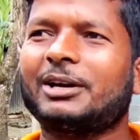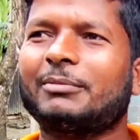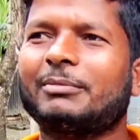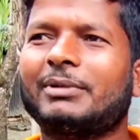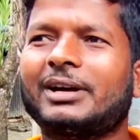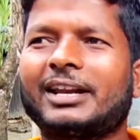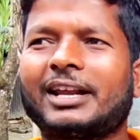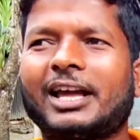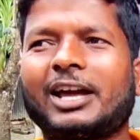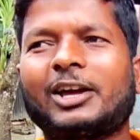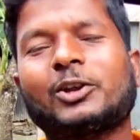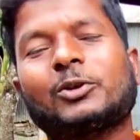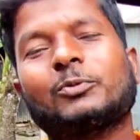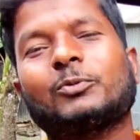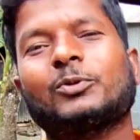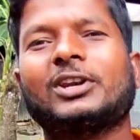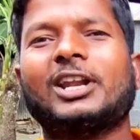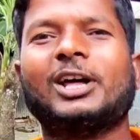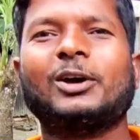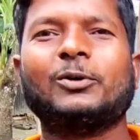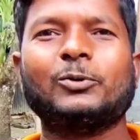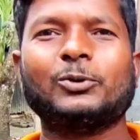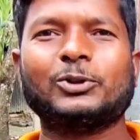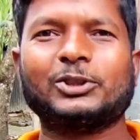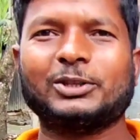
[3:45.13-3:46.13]
আমার আক্রমণ
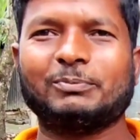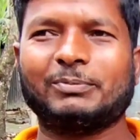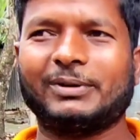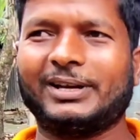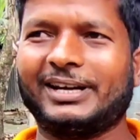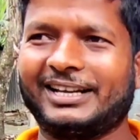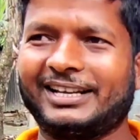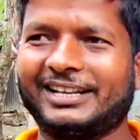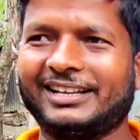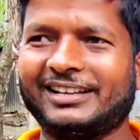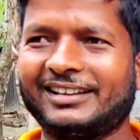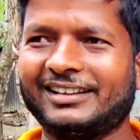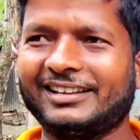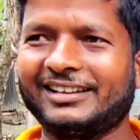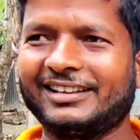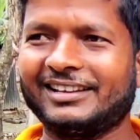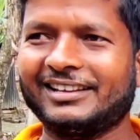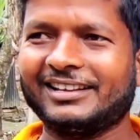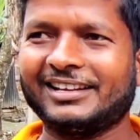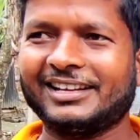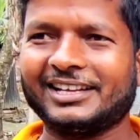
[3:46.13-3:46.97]
না করতে না করতে পারে